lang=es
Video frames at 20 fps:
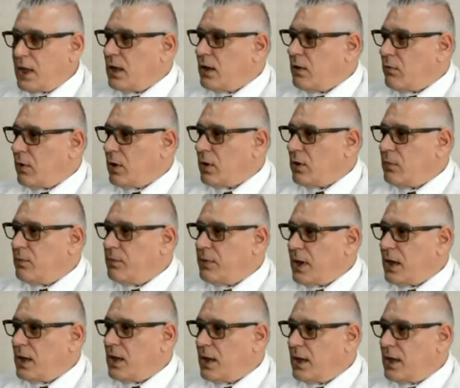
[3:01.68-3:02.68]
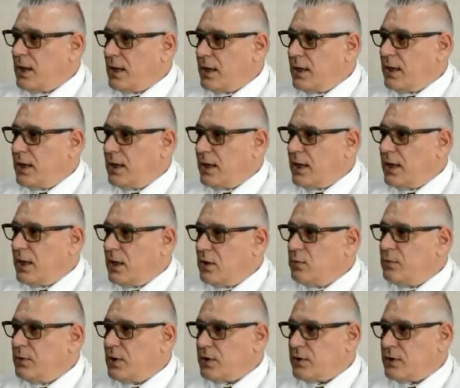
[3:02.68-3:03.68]
donde está el escuadrón vial
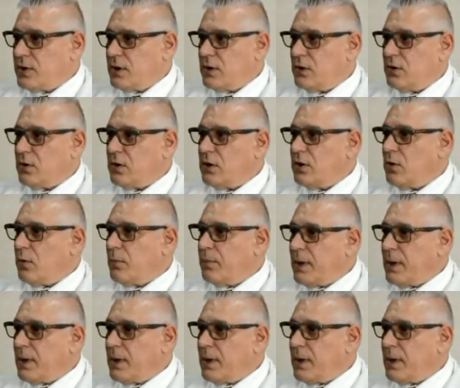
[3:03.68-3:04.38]
número 5.